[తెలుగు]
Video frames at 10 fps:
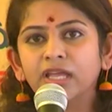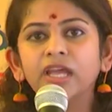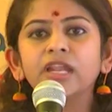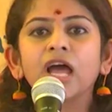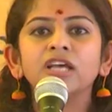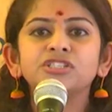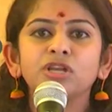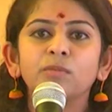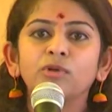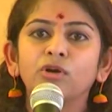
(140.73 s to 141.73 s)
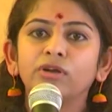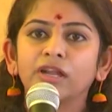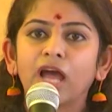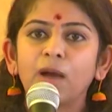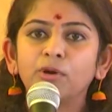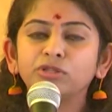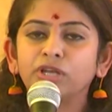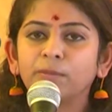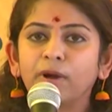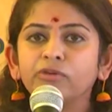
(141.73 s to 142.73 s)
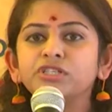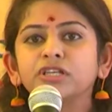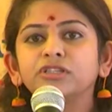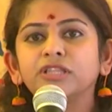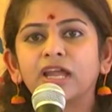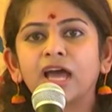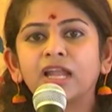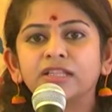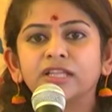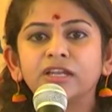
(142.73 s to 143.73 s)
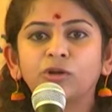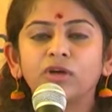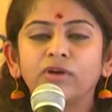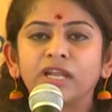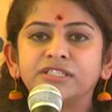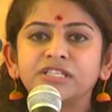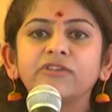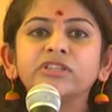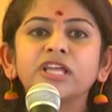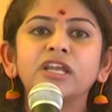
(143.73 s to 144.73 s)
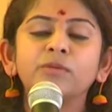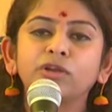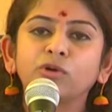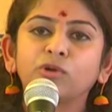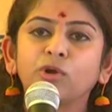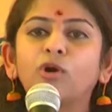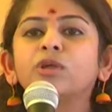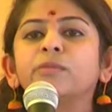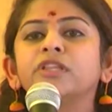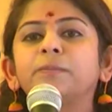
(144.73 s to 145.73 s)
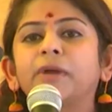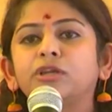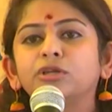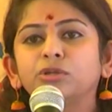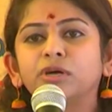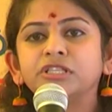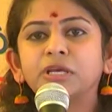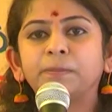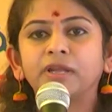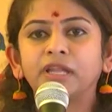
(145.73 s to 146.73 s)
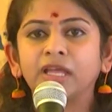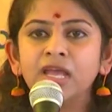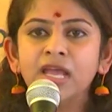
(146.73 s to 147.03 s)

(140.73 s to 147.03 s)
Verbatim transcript: ఈ రాష్ట్రంలో ఉన్న రాబోతున్న భవిష్యత్ తరాలందరినీ కూడా వాళ్ళ జీవితాన్ని మటుకు రోడ్డు మీద పెట్టొద్దు అని చెప్పని